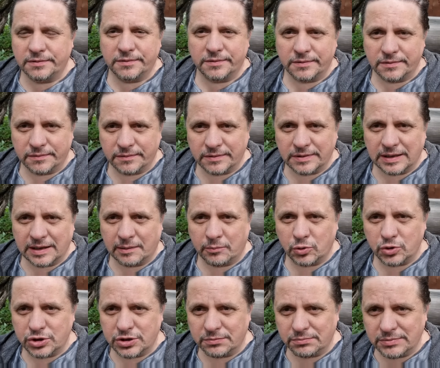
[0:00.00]
Э, на
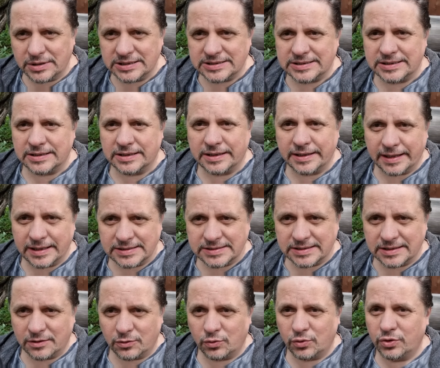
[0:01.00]
рабочем месте
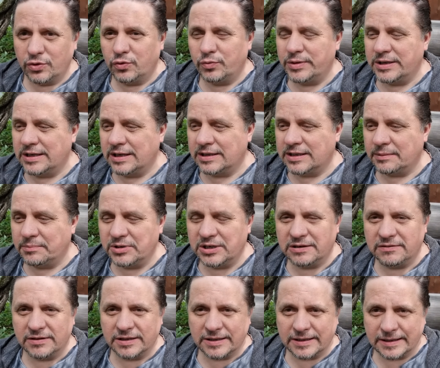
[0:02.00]
грязно, ой, у меня там не
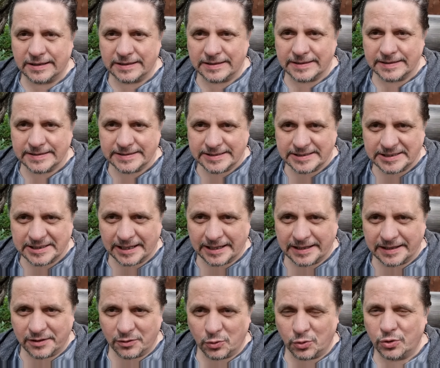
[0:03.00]
хватает
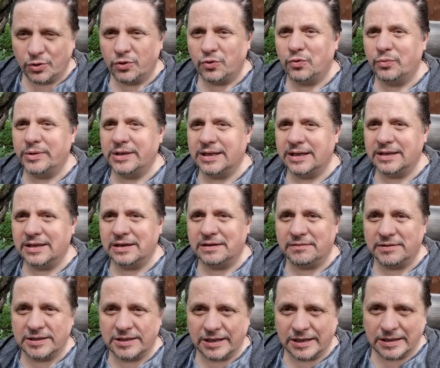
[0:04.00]
деталей, ой, у меня не
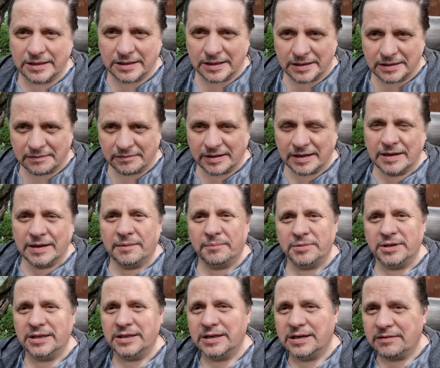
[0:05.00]
хватает этого,
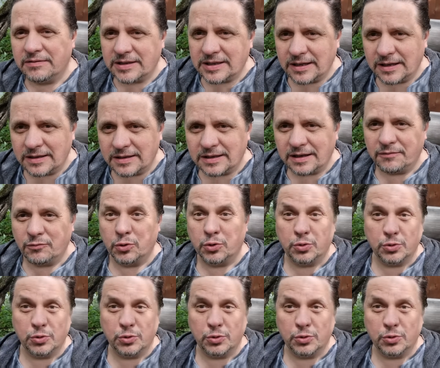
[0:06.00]
мне не хватает того.